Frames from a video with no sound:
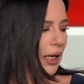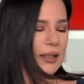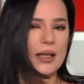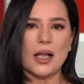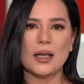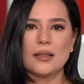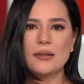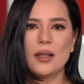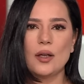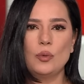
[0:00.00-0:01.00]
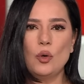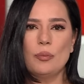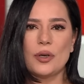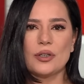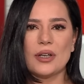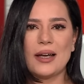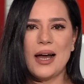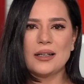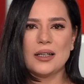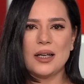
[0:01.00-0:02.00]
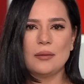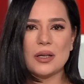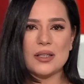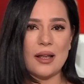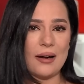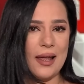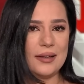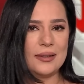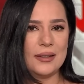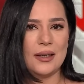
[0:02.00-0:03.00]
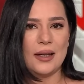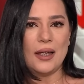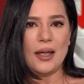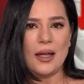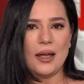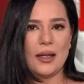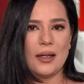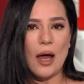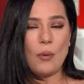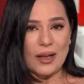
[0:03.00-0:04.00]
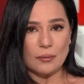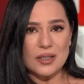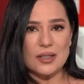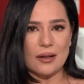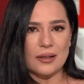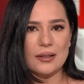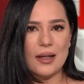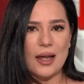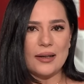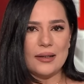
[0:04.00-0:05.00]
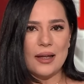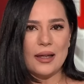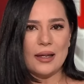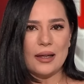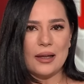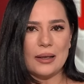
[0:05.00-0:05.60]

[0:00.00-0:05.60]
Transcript: نقلت بلومبرغ عن مصدران آه، أو عن مصدر أن